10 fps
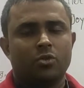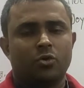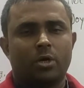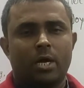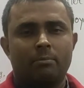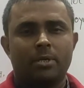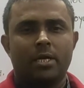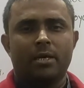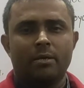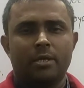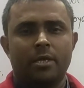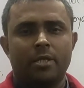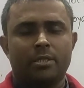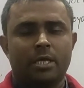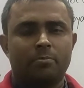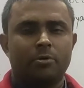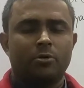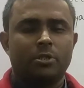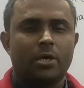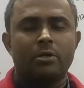তো আমরা
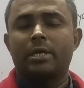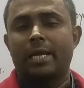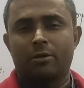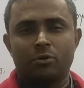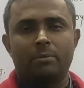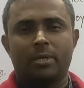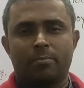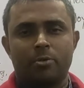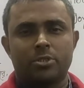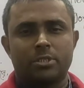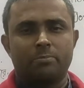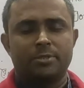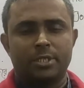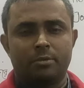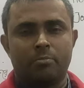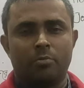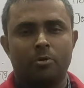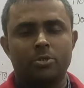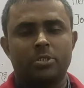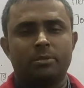তারপরেও তাহলে কেন আমরা পজিটিভ শিখব
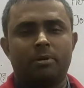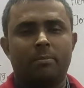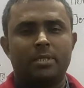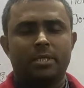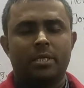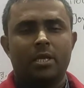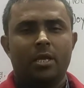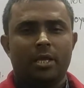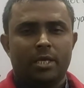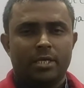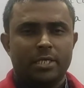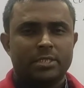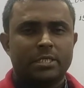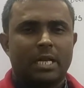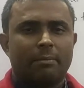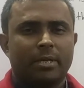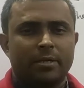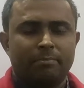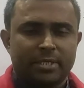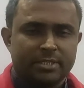পজিটিভ আমাদের ইংলিশ
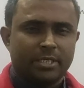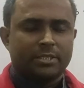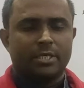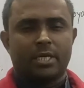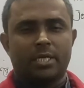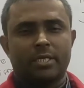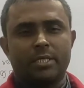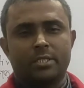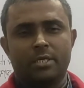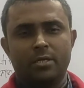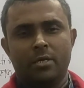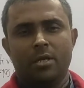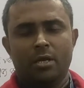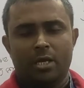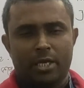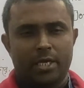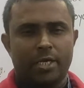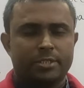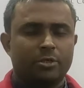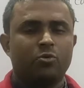গ্রামারের বেসিক শেখার ক্ষেত্রে
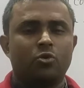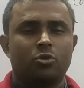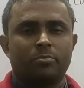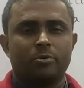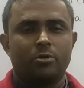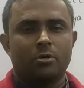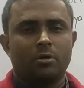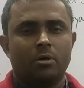একটি গুরুত্বপূর্ণ